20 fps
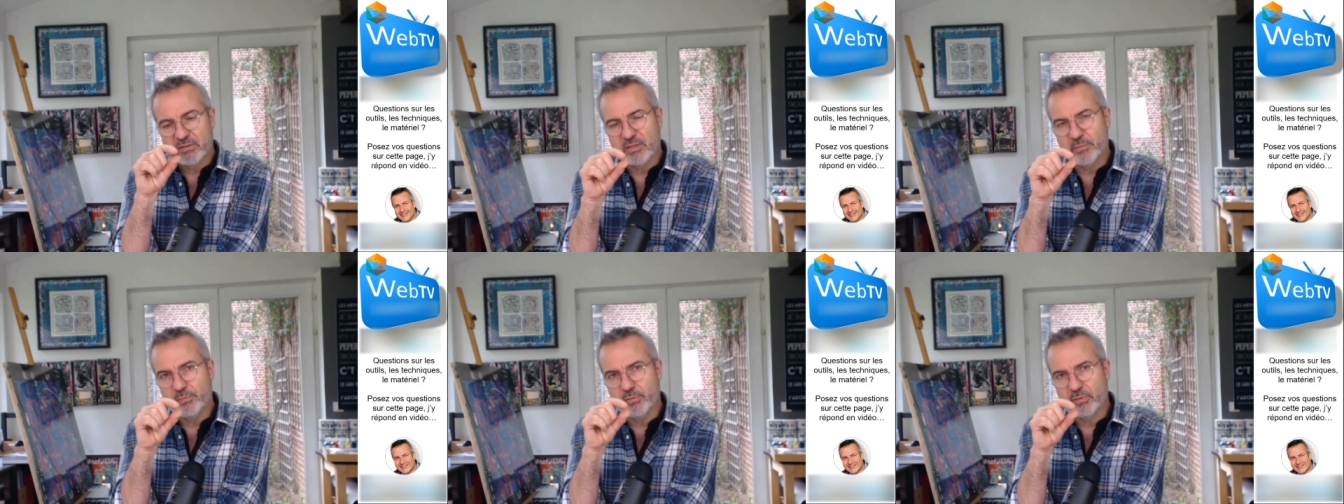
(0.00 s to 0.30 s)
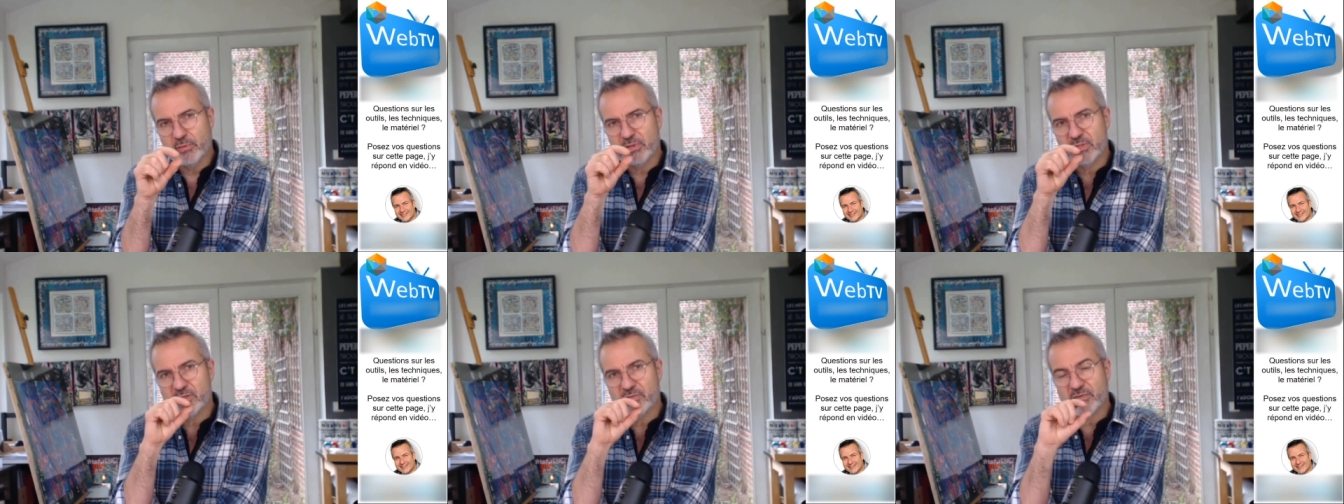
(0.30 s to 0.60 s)
dépôt
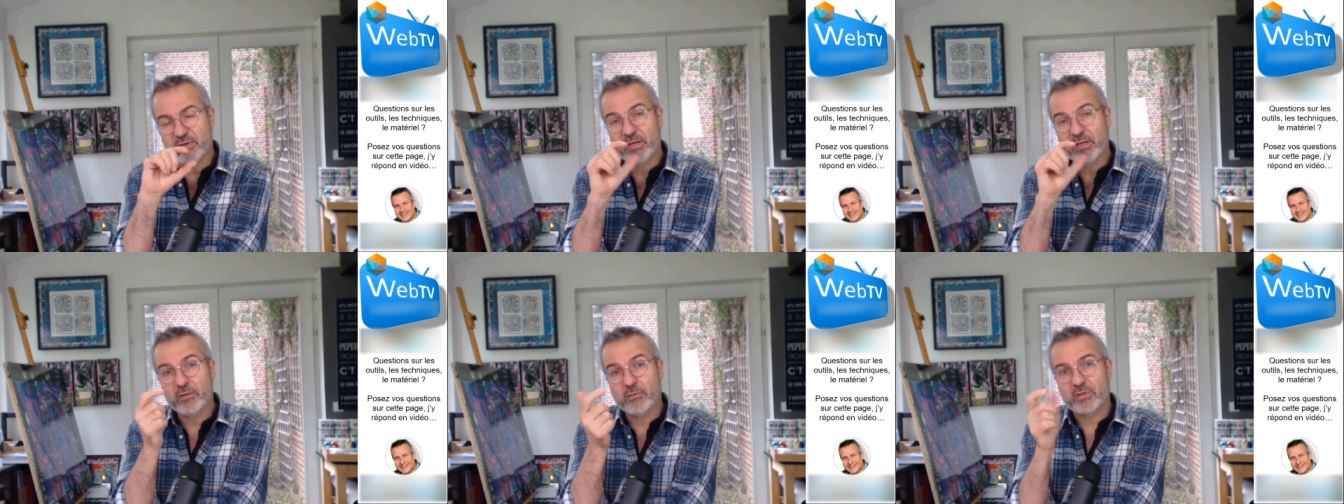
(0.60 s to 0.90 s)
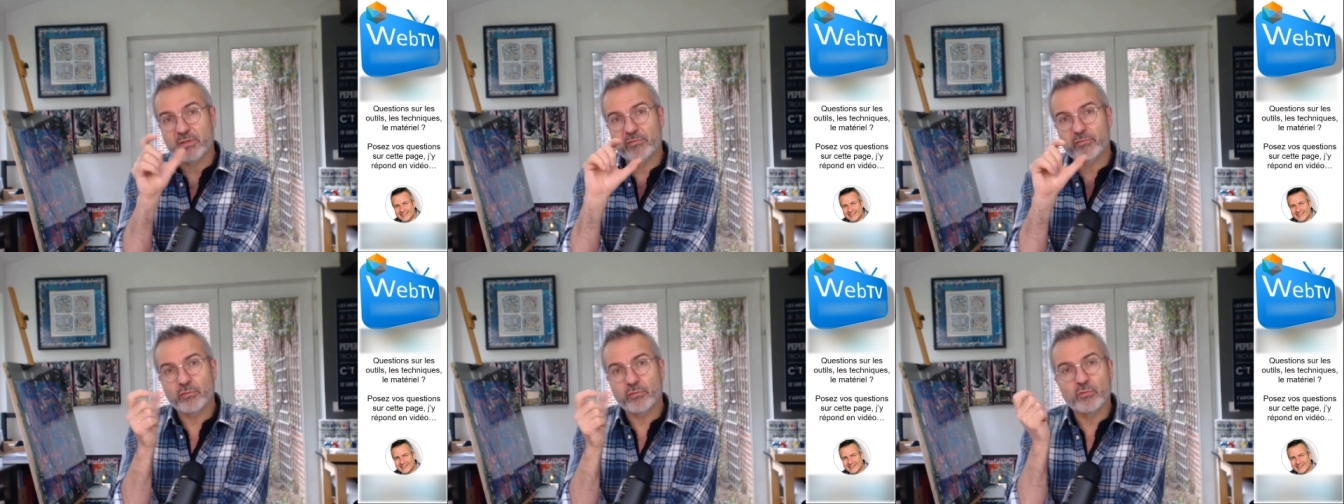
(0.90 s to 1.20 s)
qui se fait, et
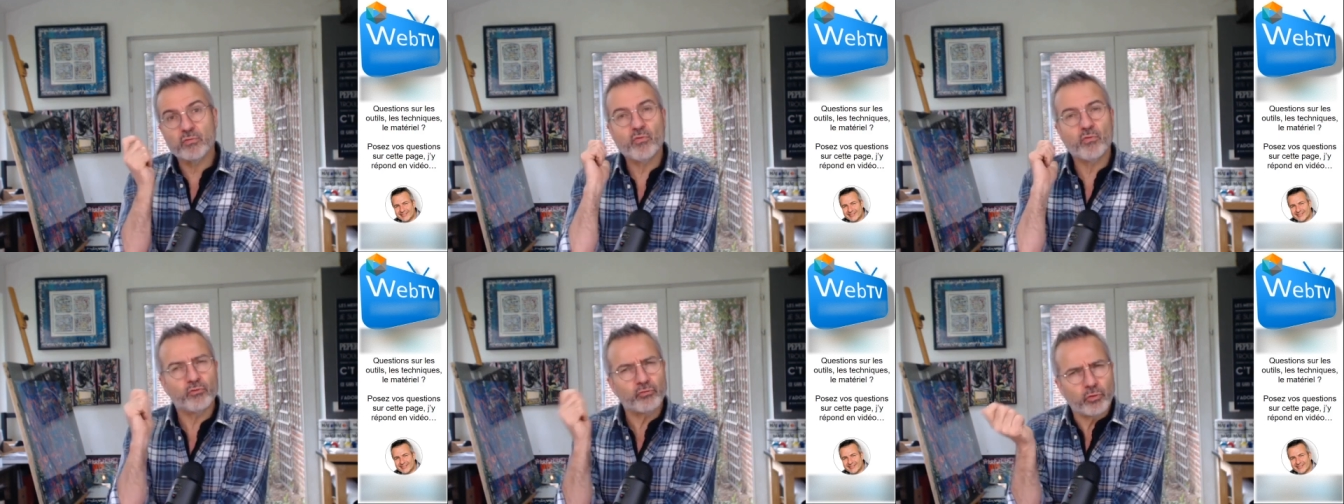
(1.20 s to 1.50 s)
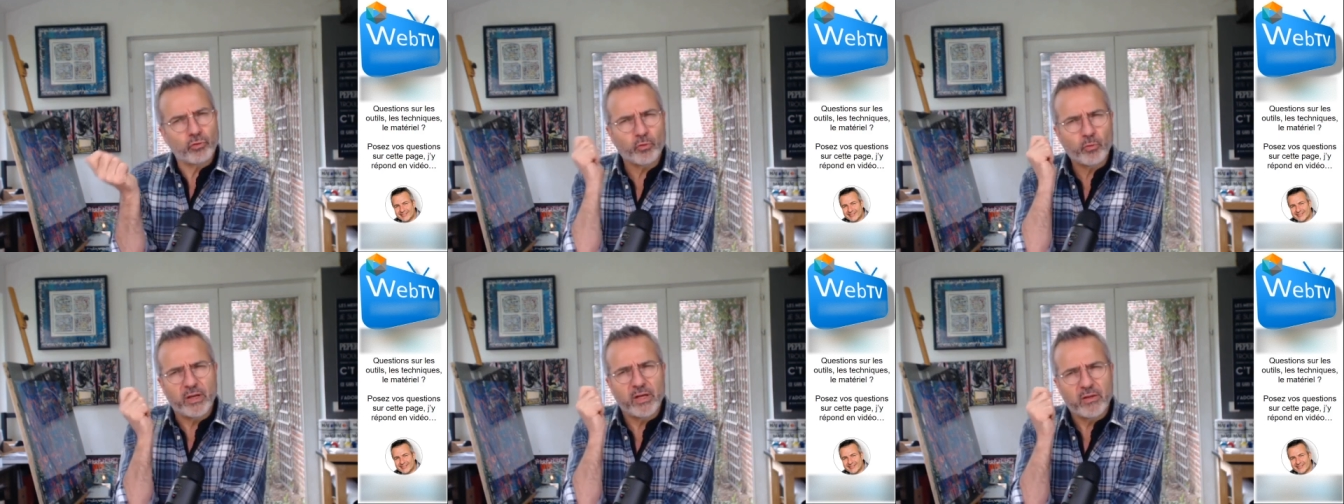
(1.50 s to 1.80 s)
donc il faut
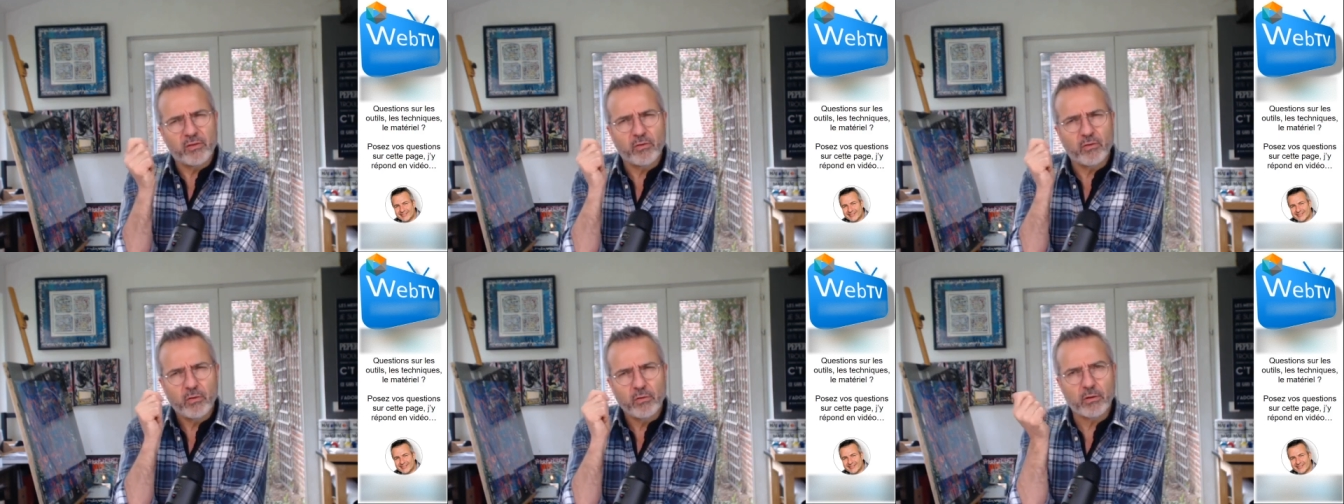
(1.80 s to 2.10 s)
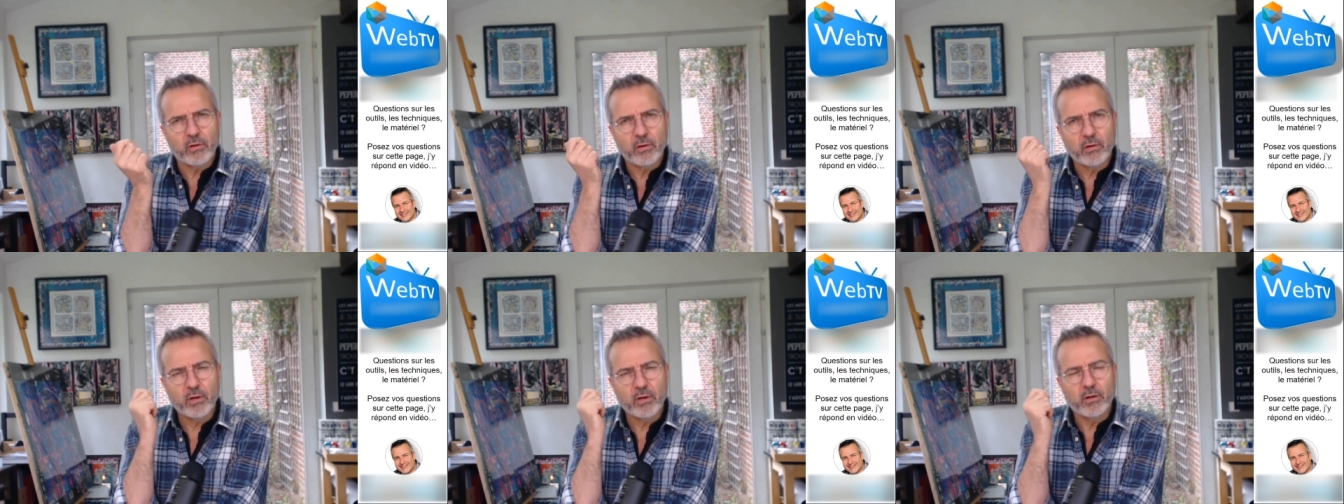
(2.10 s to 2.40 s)
secouer les
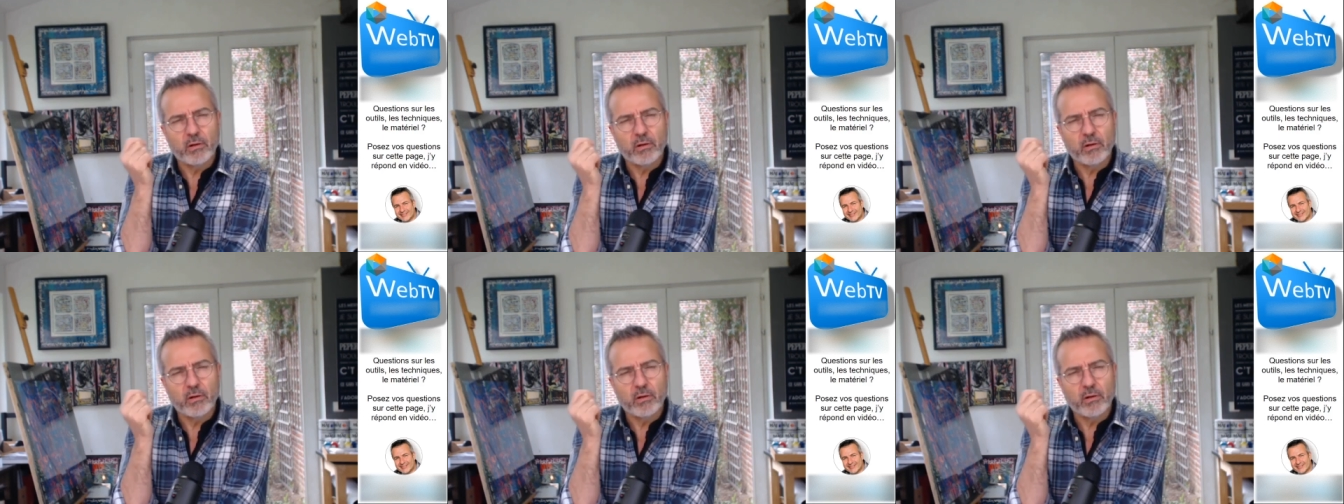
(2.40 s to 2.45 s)
encres